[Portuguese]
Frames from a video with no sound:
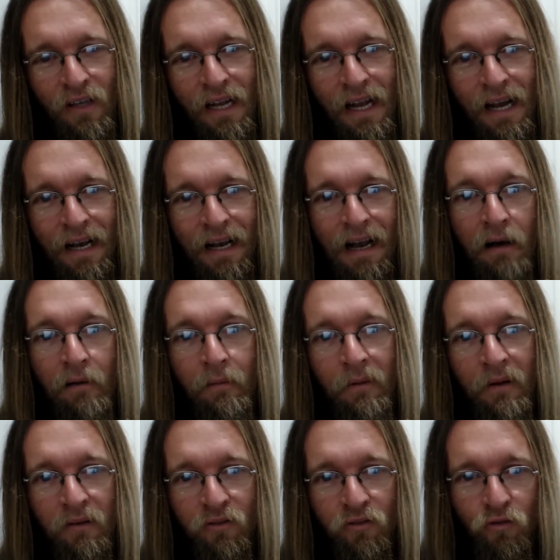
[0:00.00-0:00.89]
ele
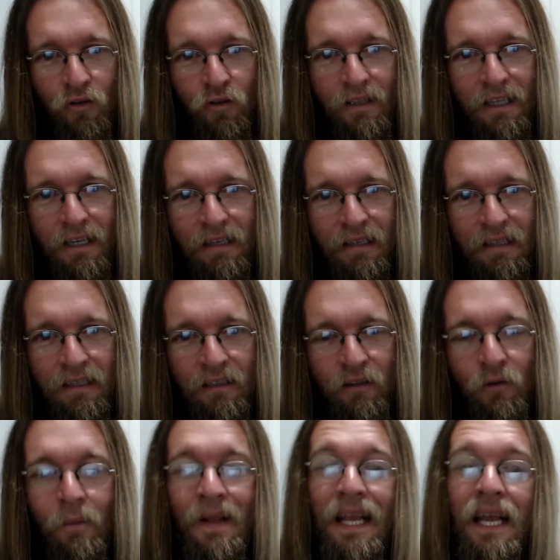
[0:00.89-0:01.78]
acaba
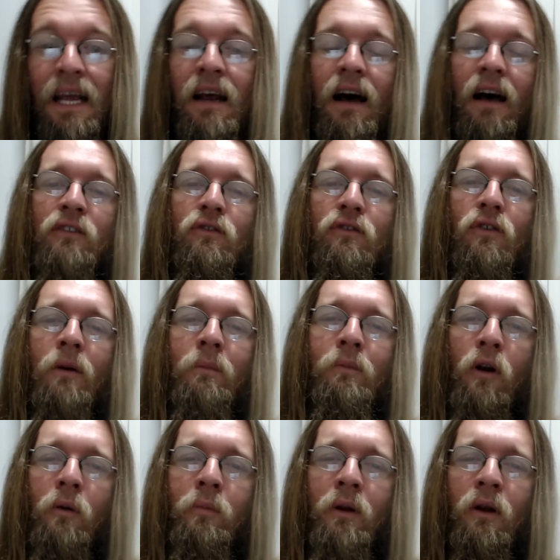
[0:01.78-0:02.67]
soterrando a sua
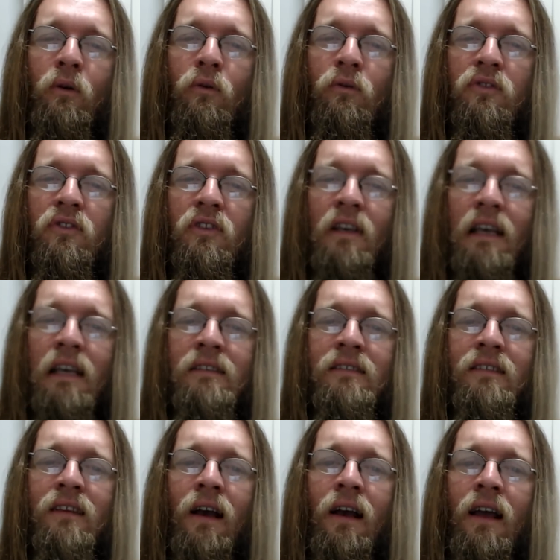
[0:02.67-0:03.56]
própria
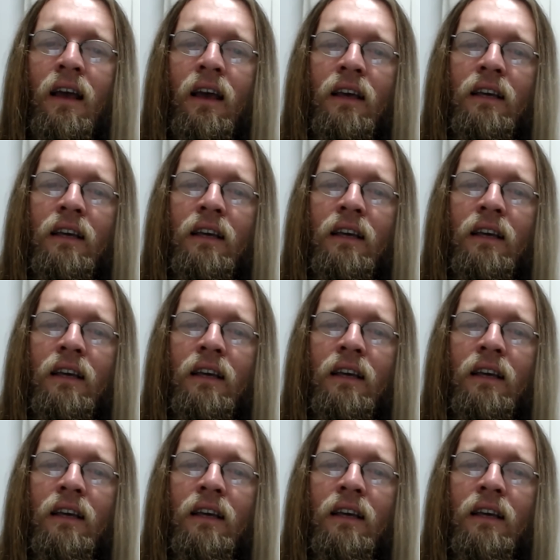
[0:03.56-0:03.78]
consciência